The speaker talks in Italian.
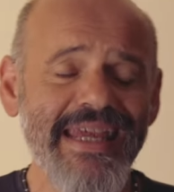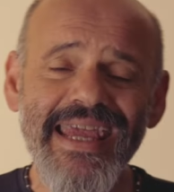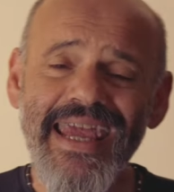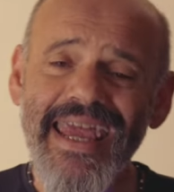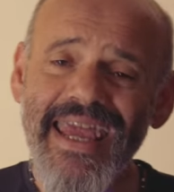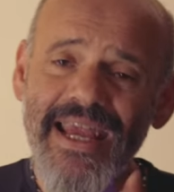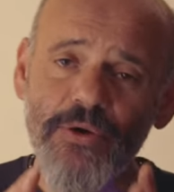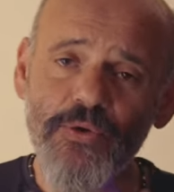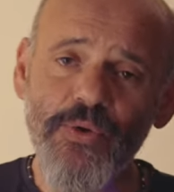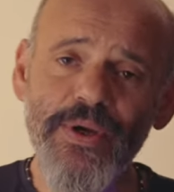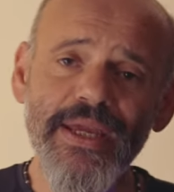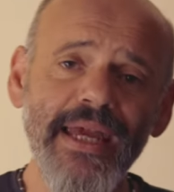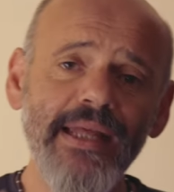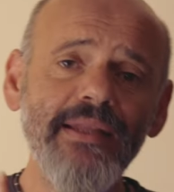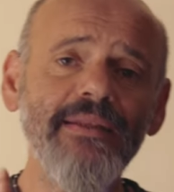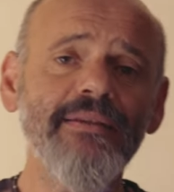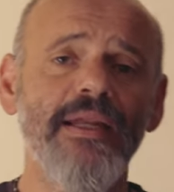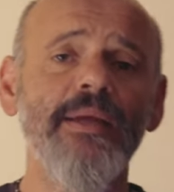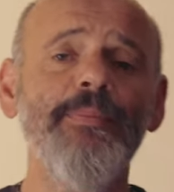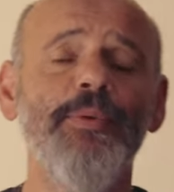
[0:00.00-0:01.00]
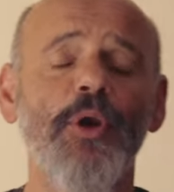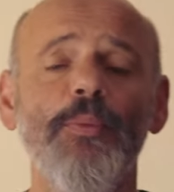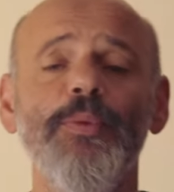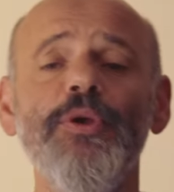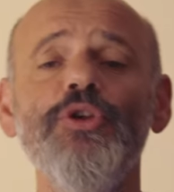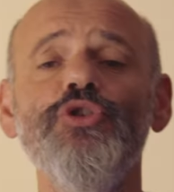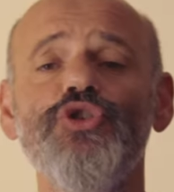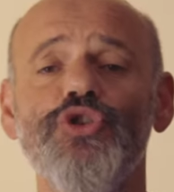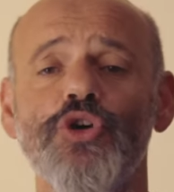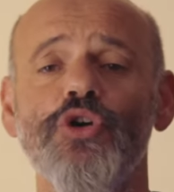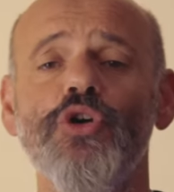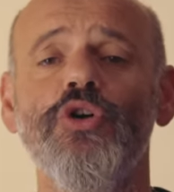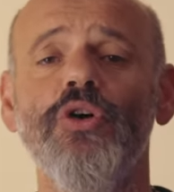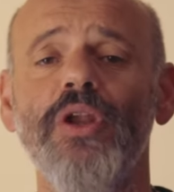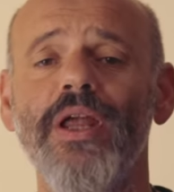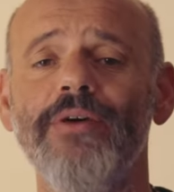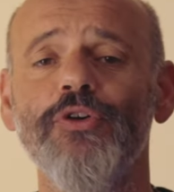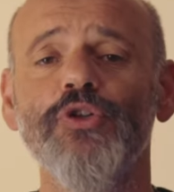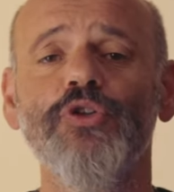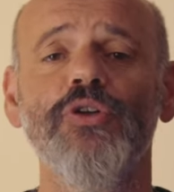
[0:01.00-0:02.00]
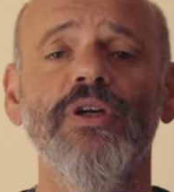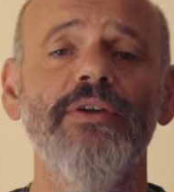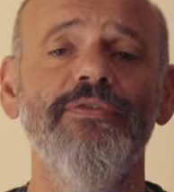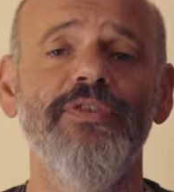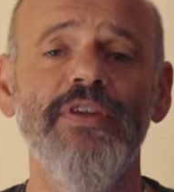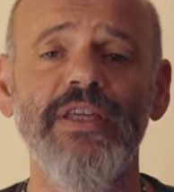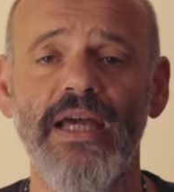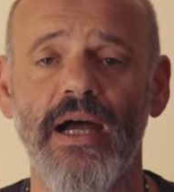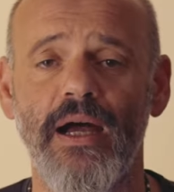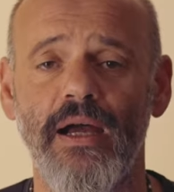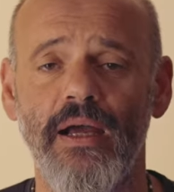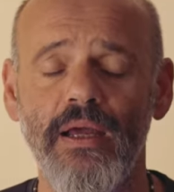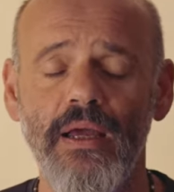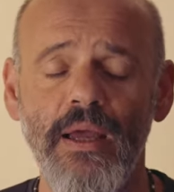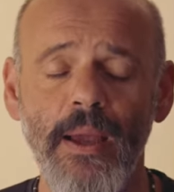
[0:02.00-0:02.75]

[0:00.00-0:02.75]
E qui entra proprio in gioco la fotografia,